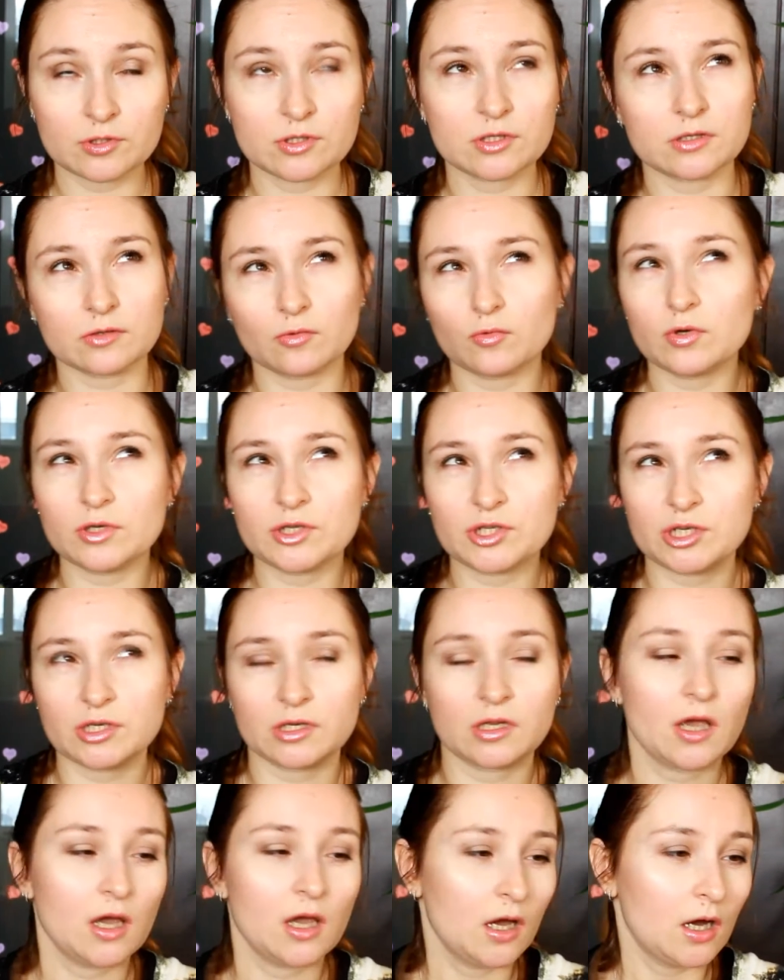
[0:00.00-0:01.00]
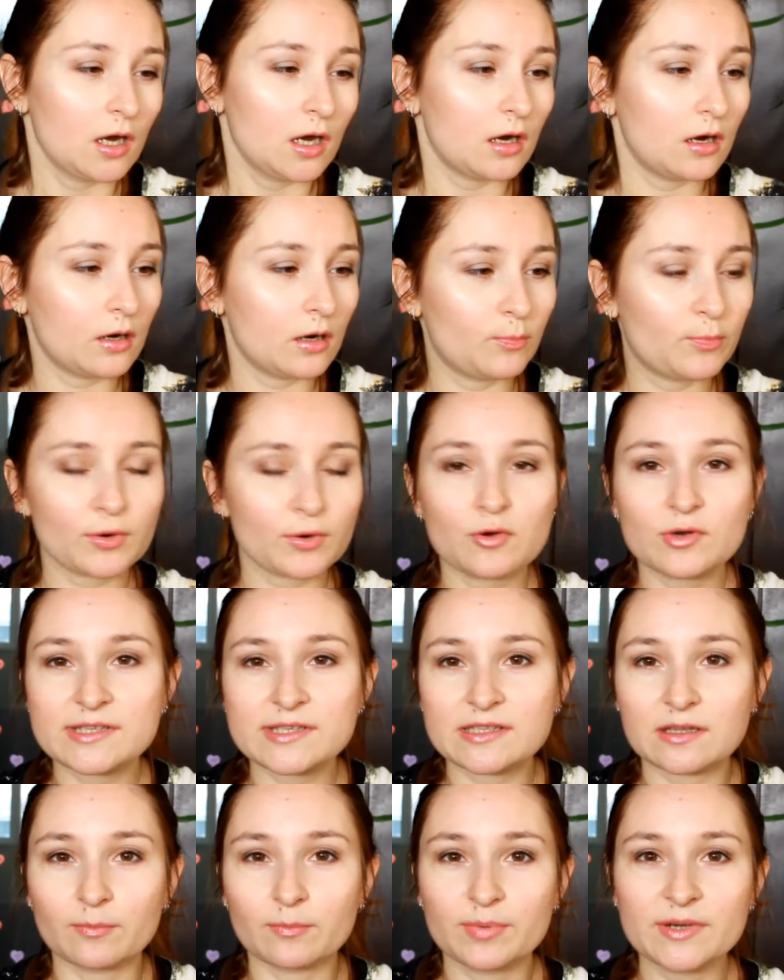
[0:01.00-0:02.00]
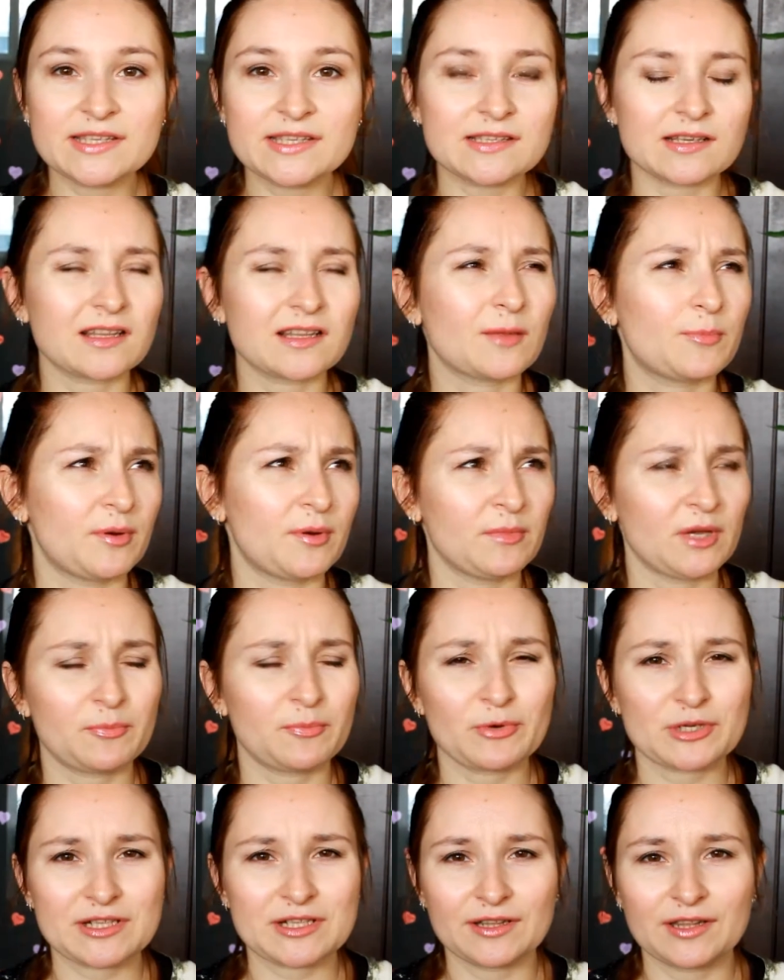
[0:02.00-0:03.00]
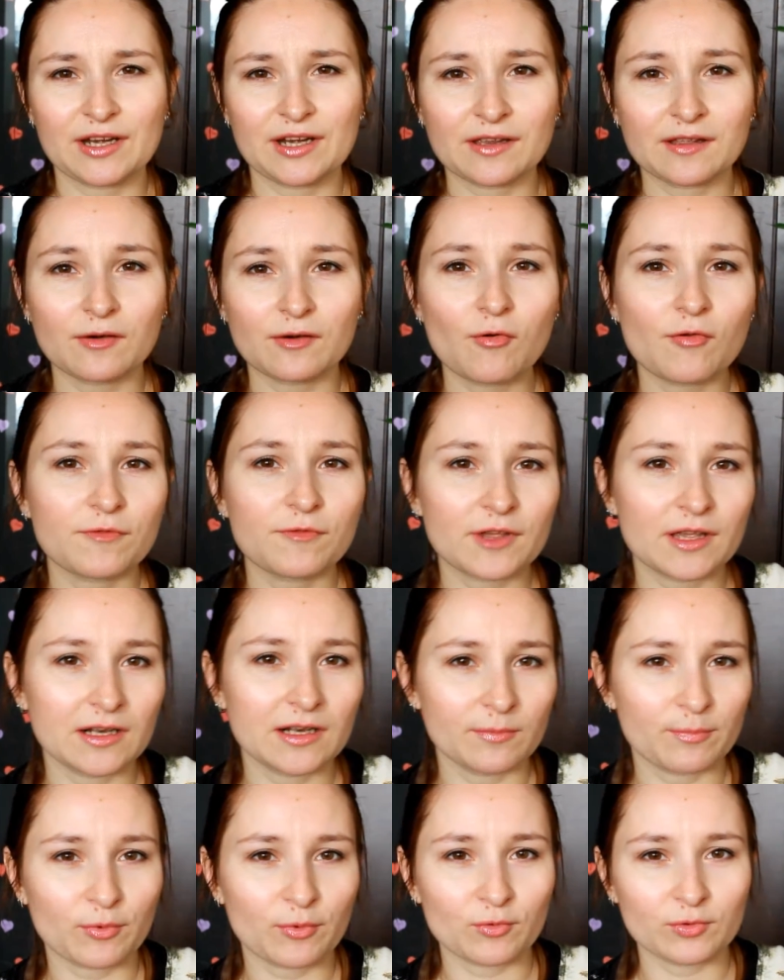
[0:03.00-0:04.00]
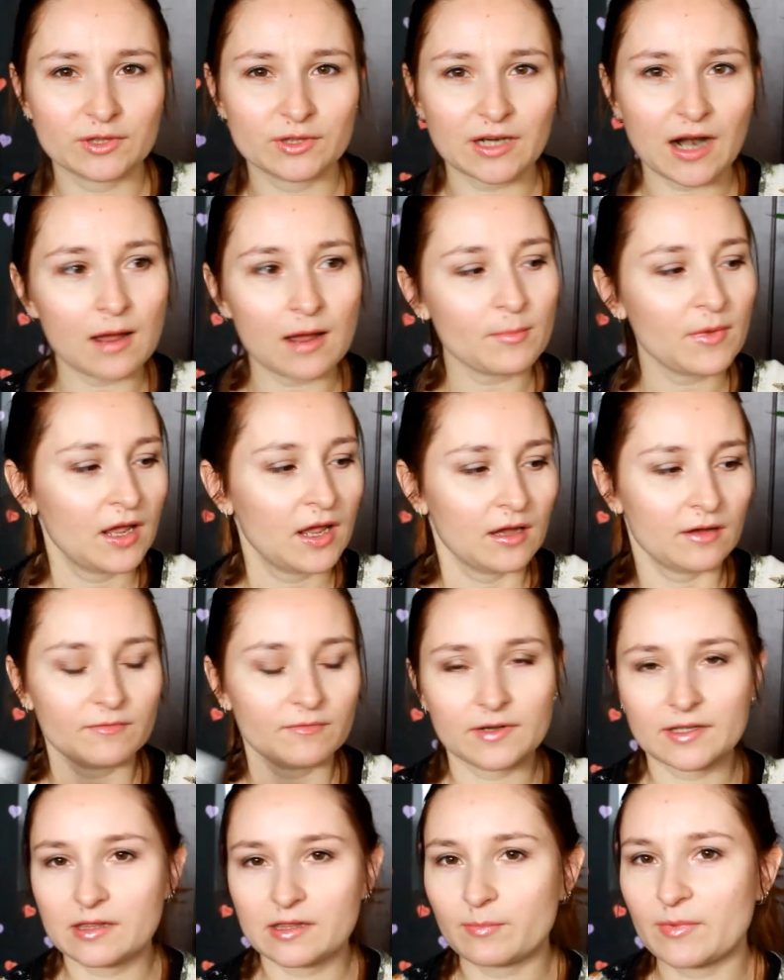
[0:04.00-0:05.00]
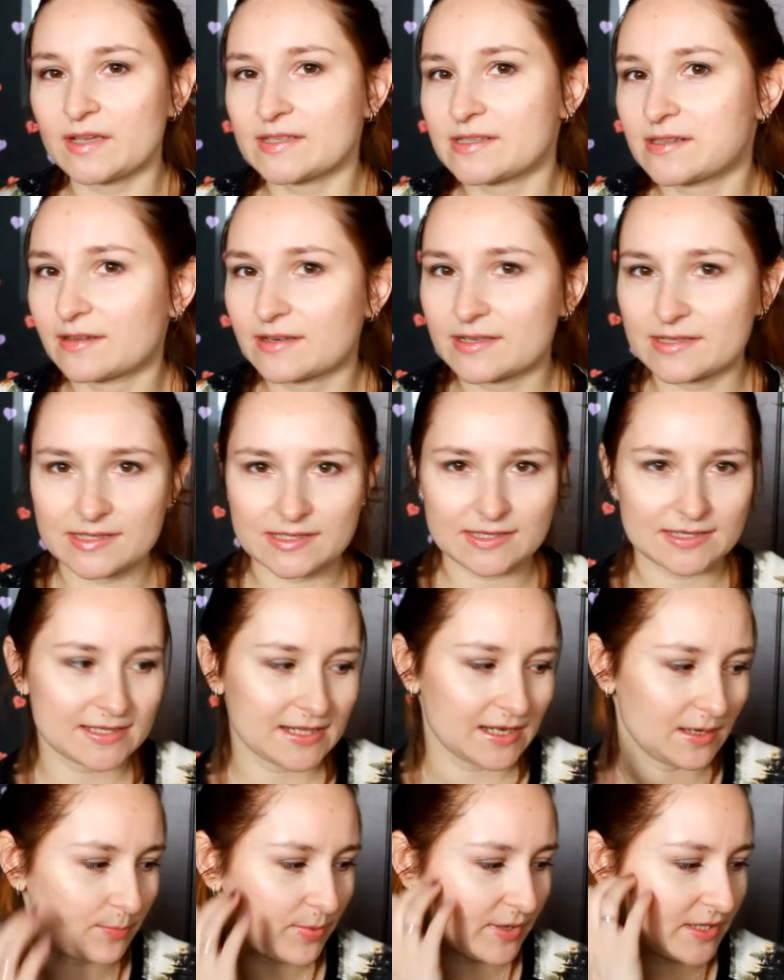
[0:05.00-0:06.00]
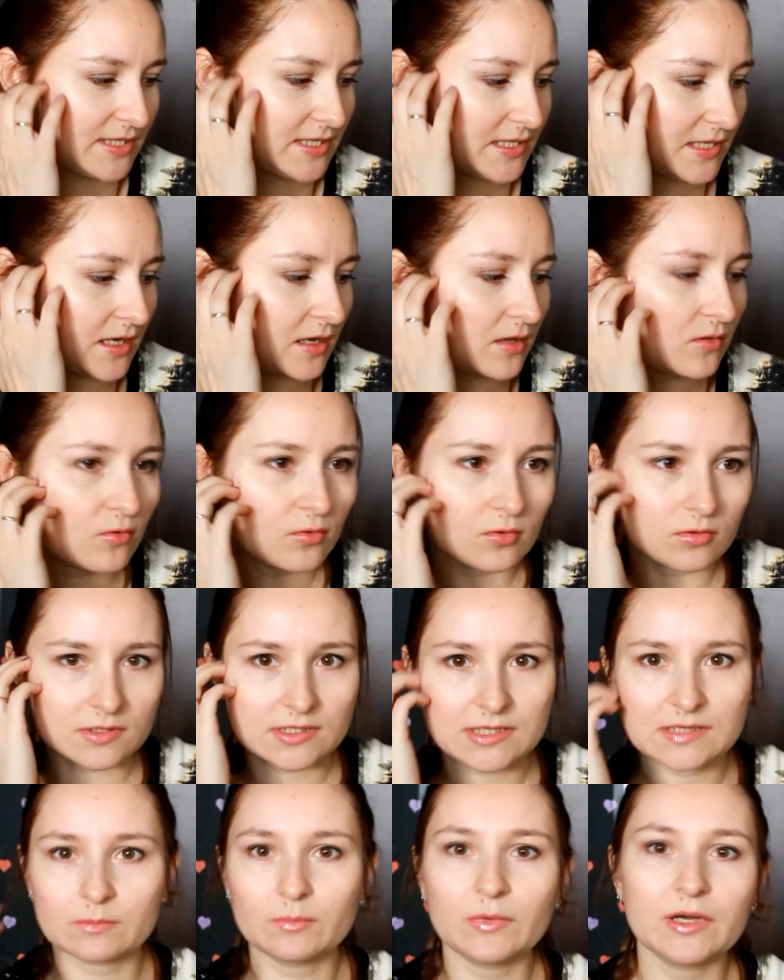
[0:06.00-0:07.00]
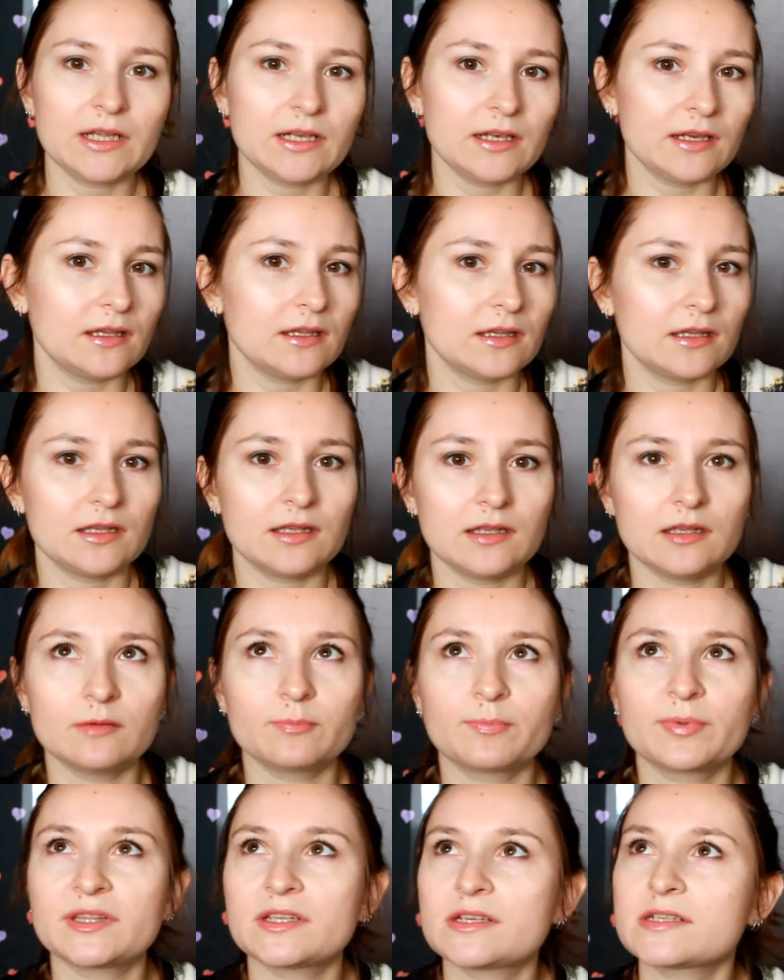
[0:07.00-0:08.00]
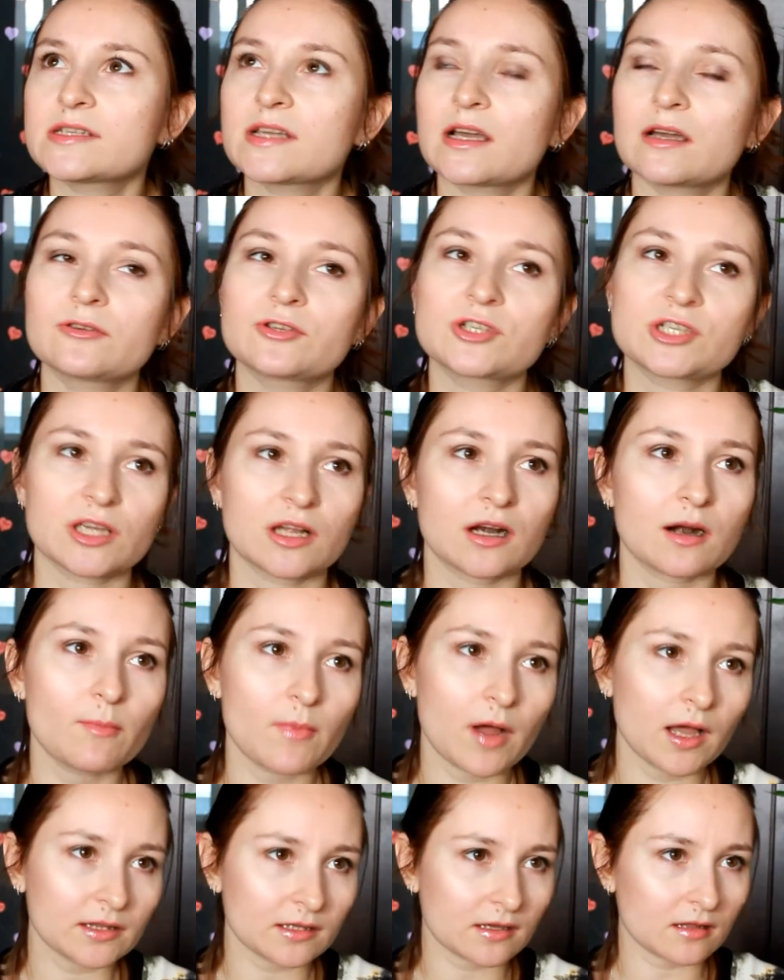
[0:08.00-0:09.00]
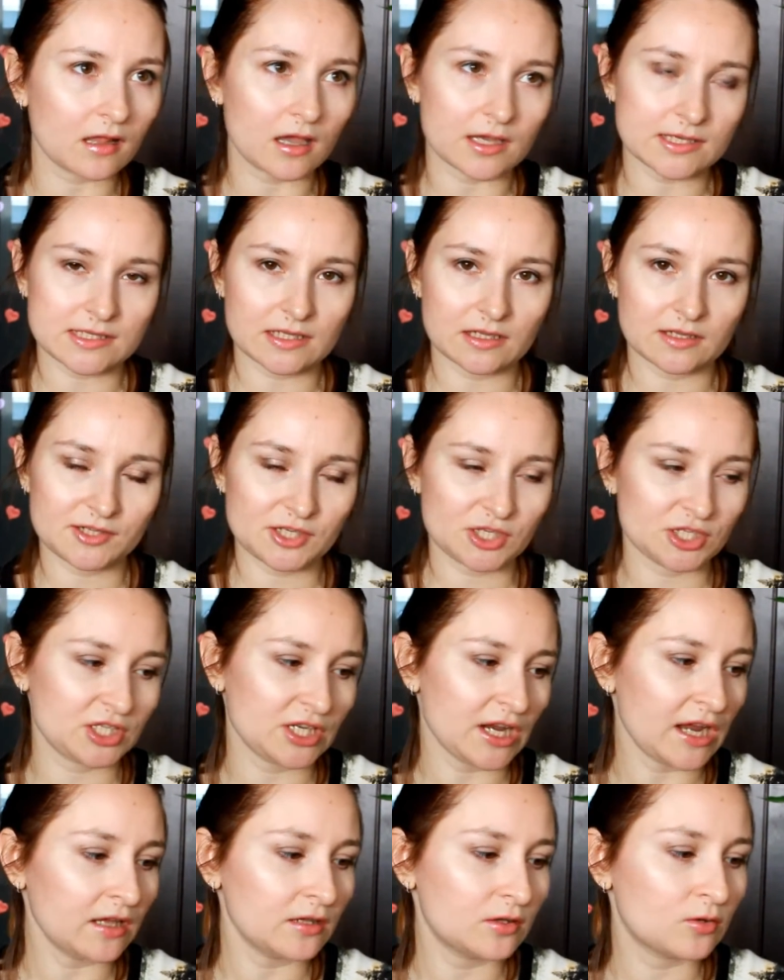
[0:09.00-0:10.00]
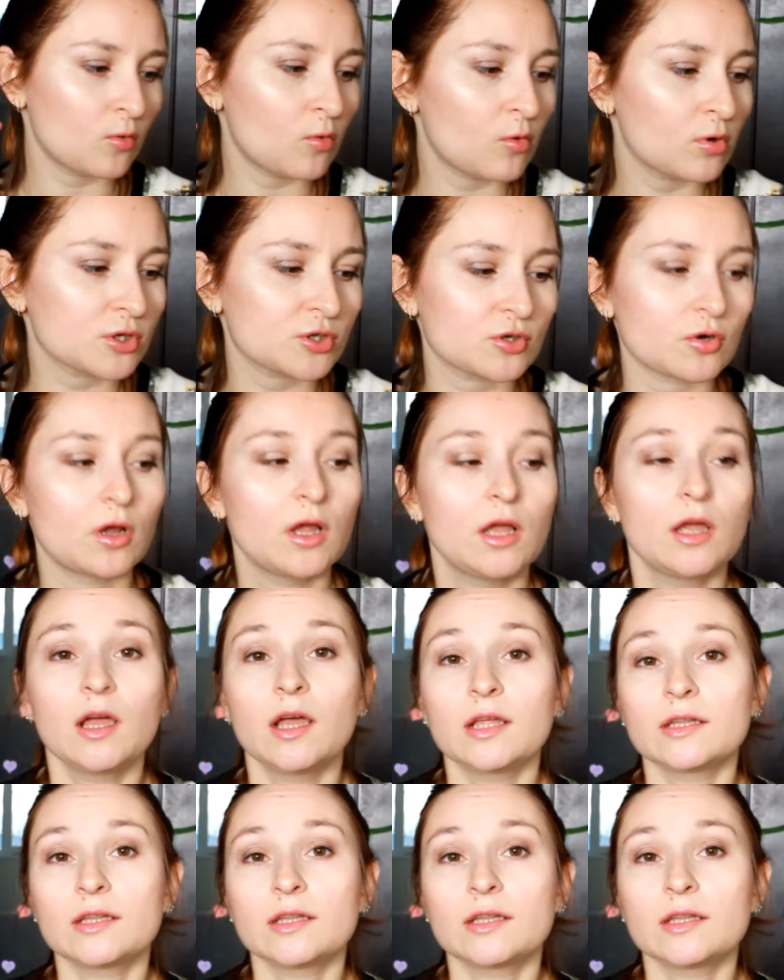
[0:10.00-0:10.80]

то есть очень э, просто, быстро, например, после тренировки или по утрам вы это масло разнесли по телу, смыли и потрясающий аромат, классно очищает кожу,